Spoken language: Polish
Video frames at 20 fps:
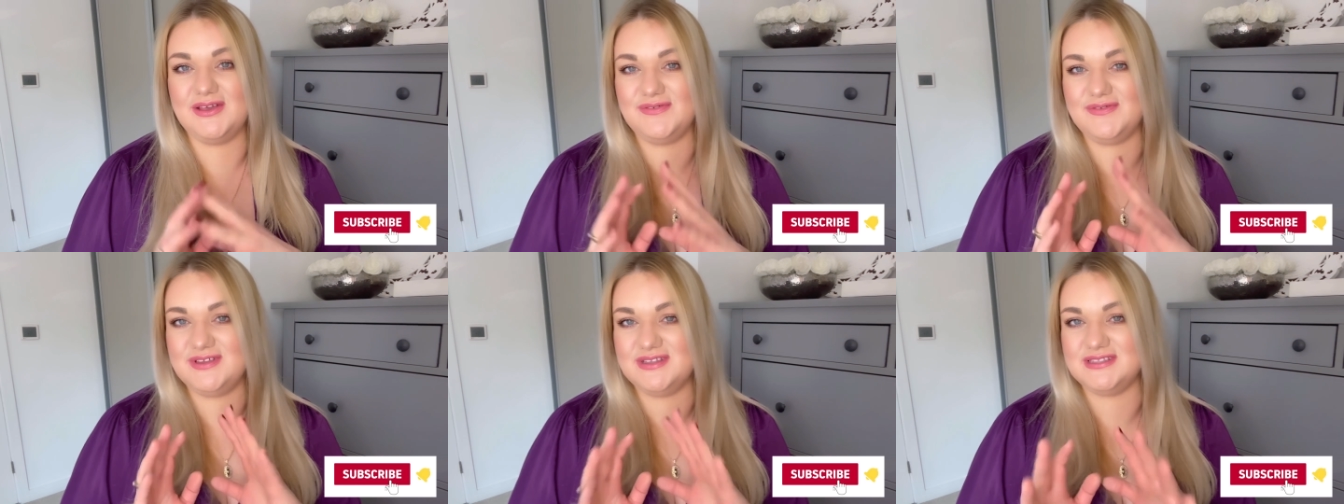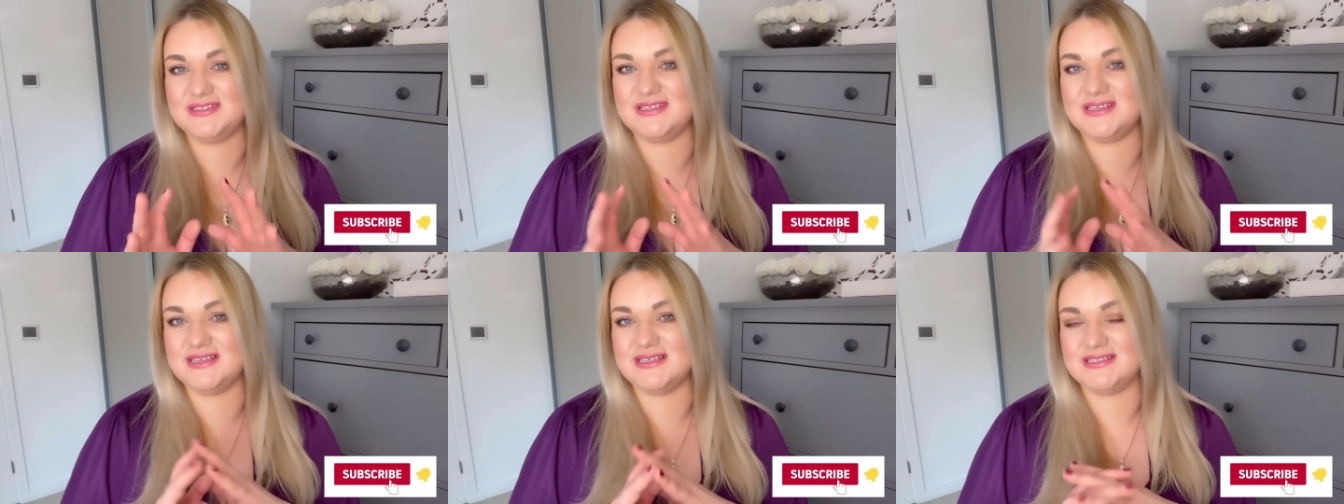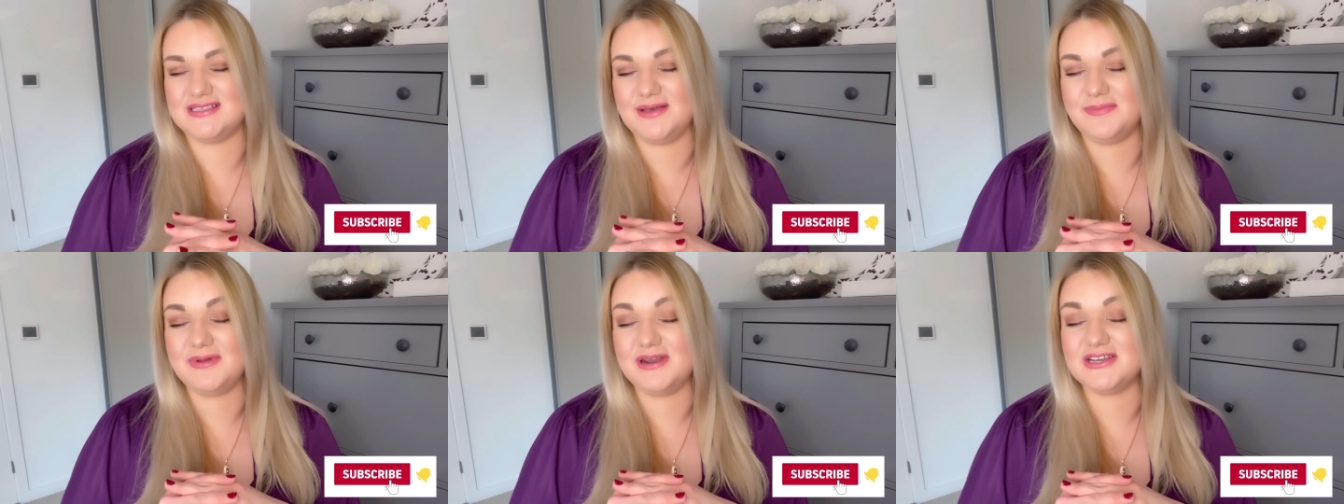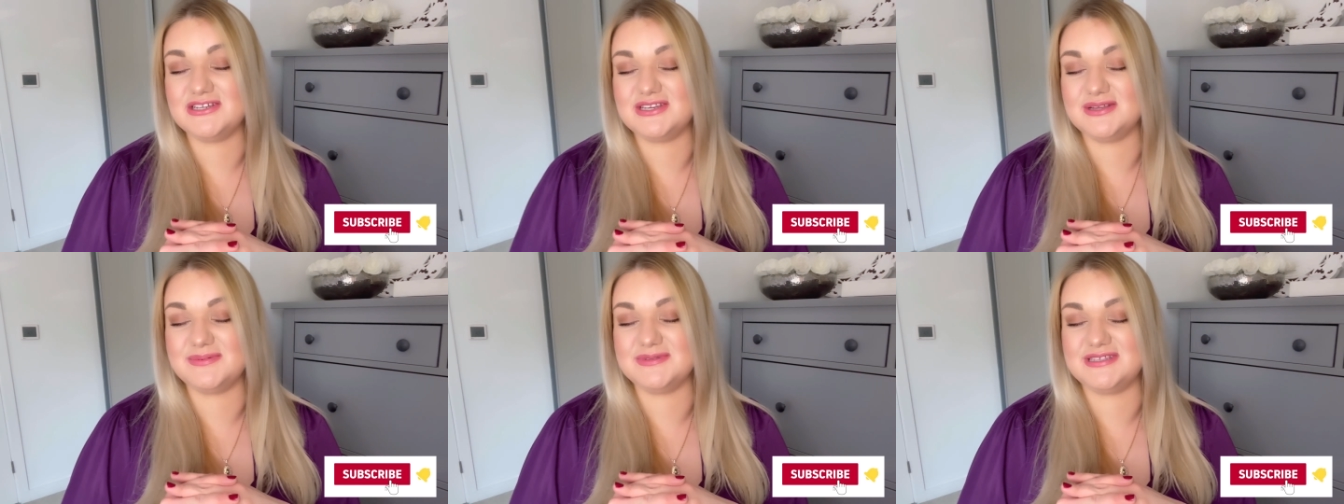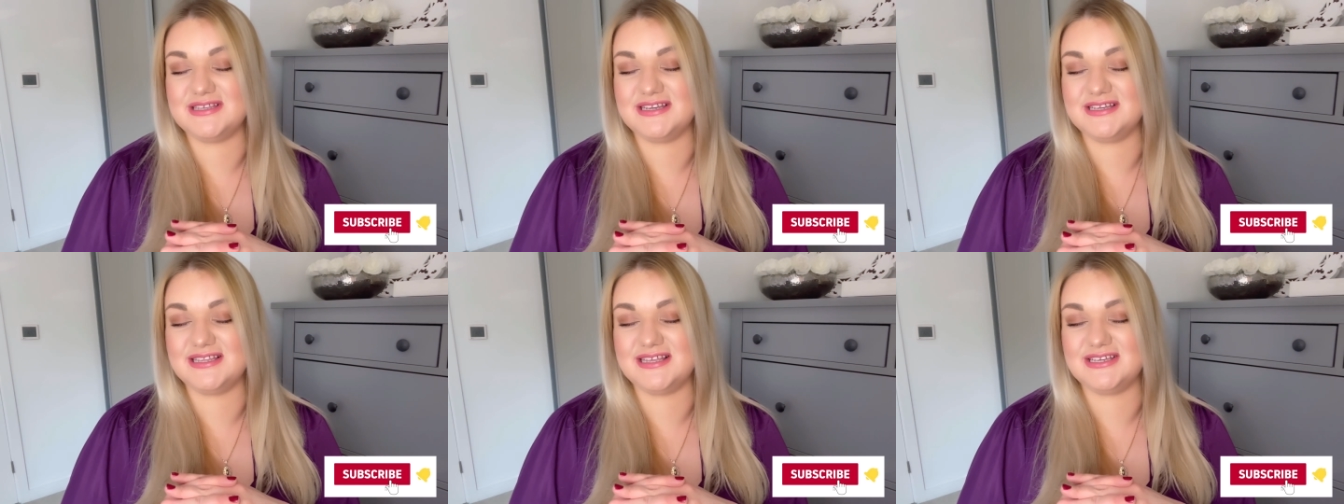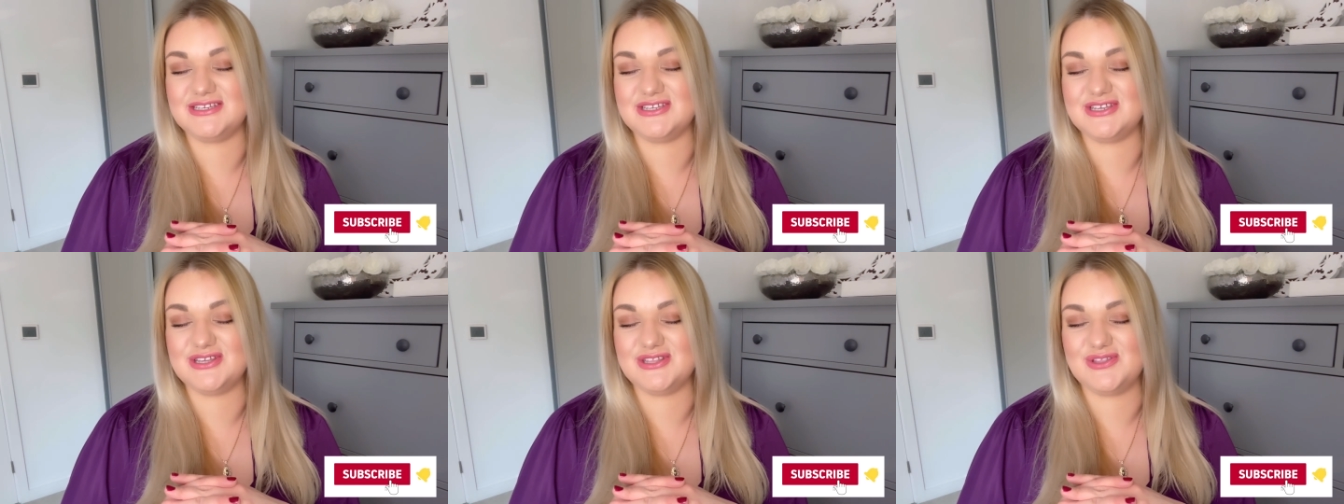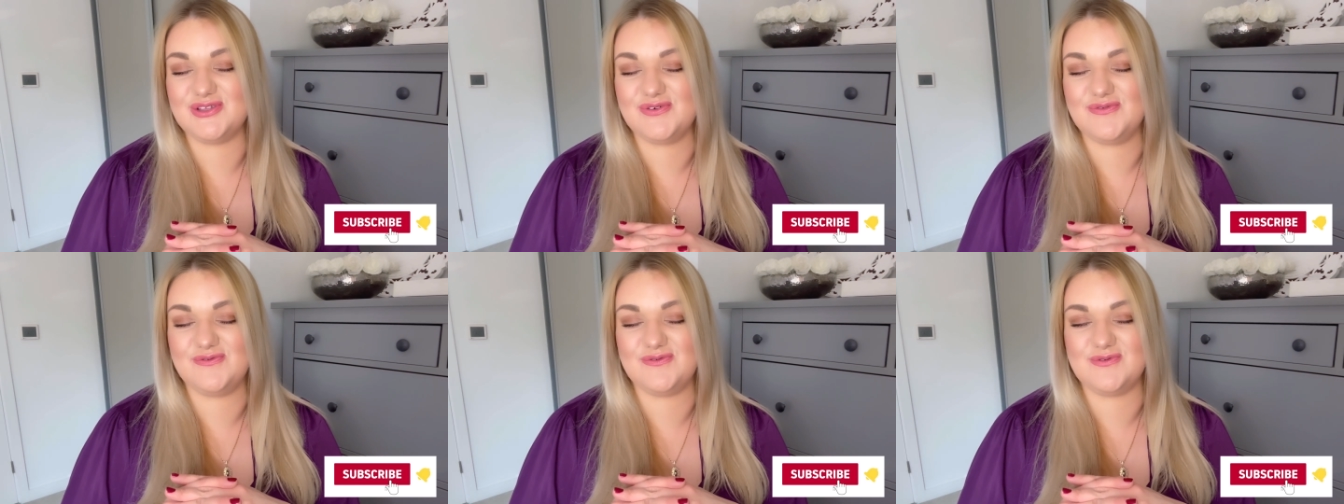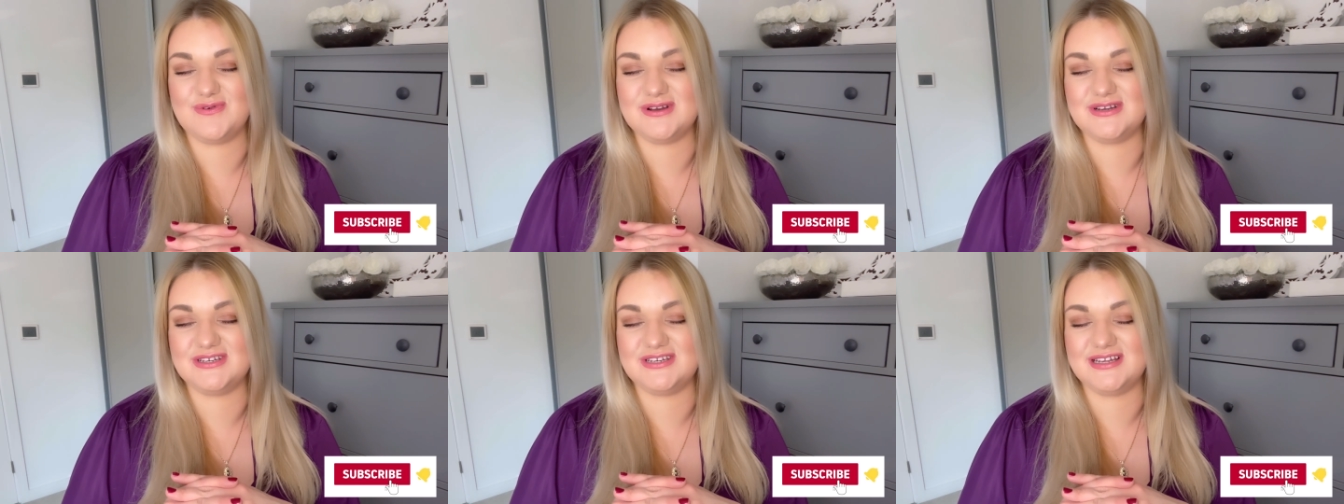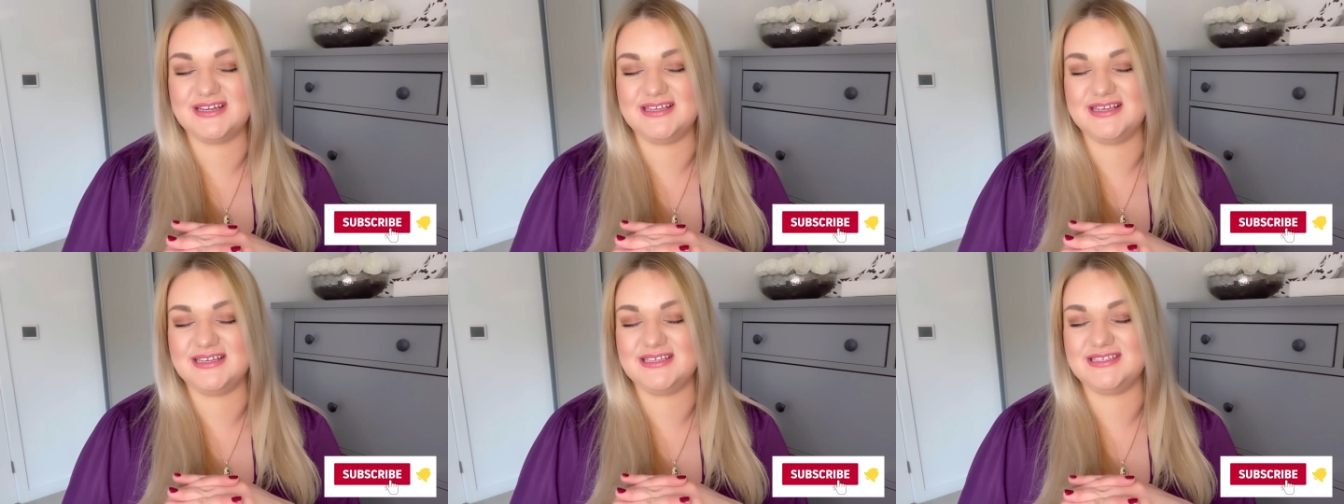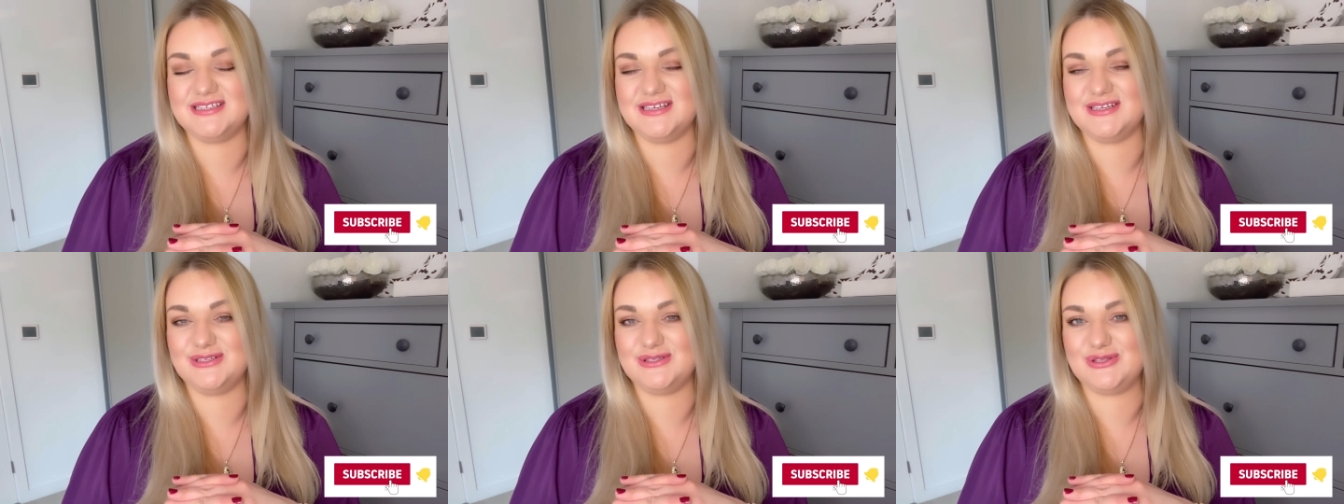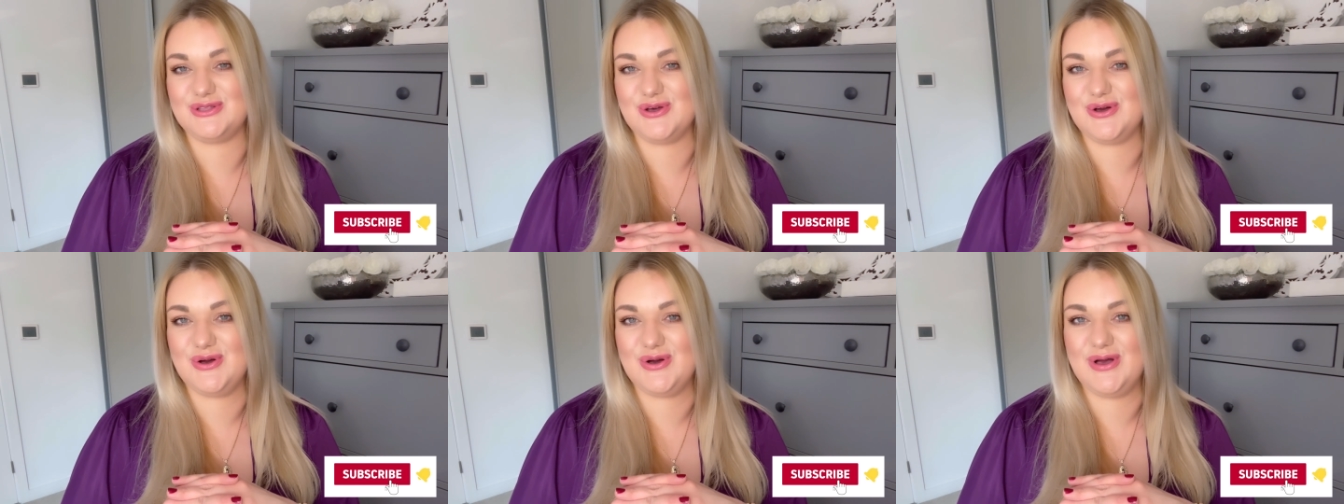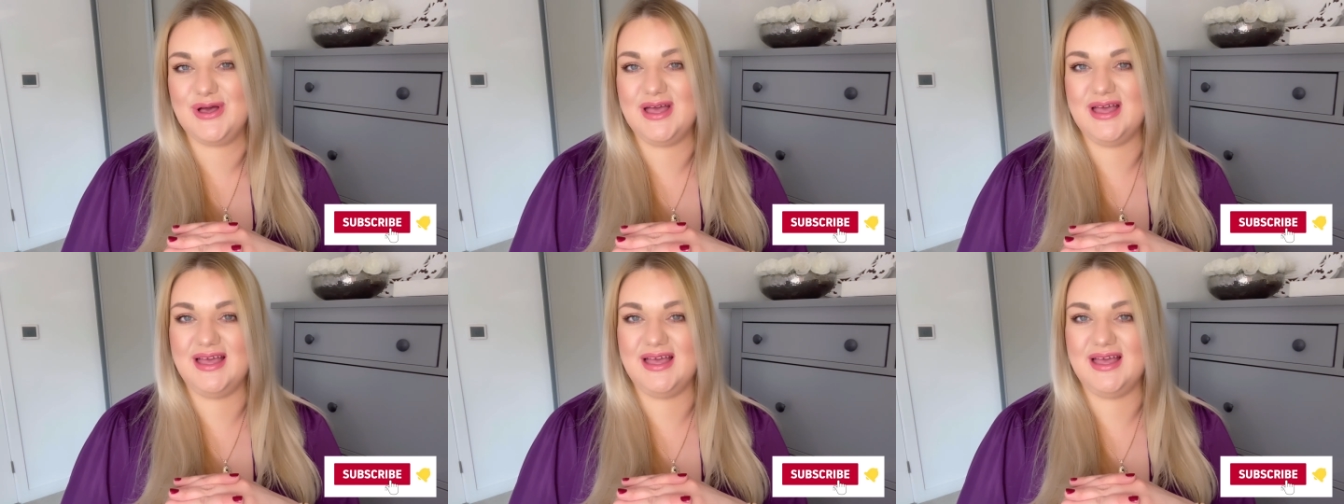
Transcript: więc zapraszam serdecznie do włączania się do